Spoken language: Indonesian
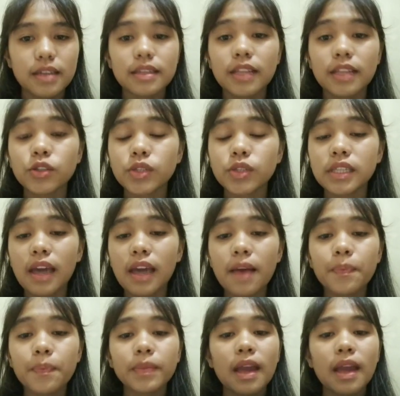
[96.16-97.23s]
Selanjutnya,
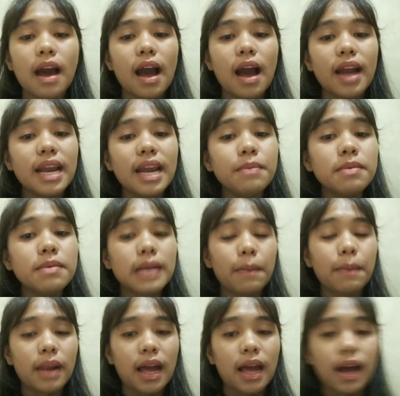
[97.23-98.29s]
ada
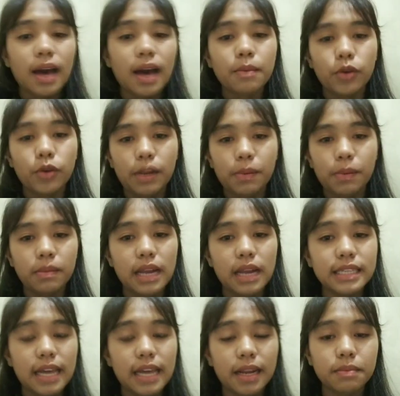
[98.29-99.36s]
beberapa langkah model
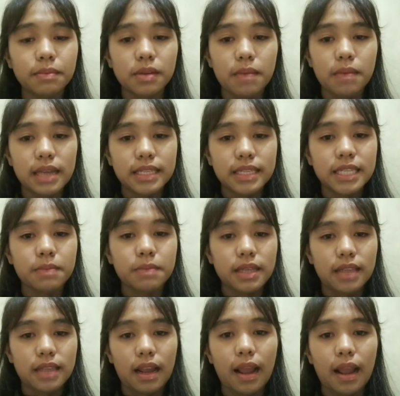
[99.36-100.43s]
pembelajaran berbasis
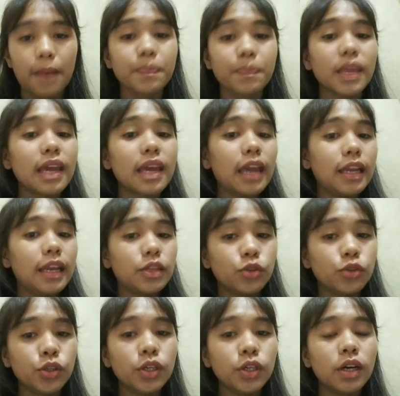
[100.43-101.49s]
masalah,
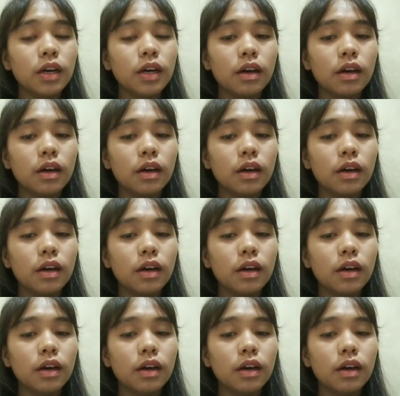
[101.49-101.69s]
yaitu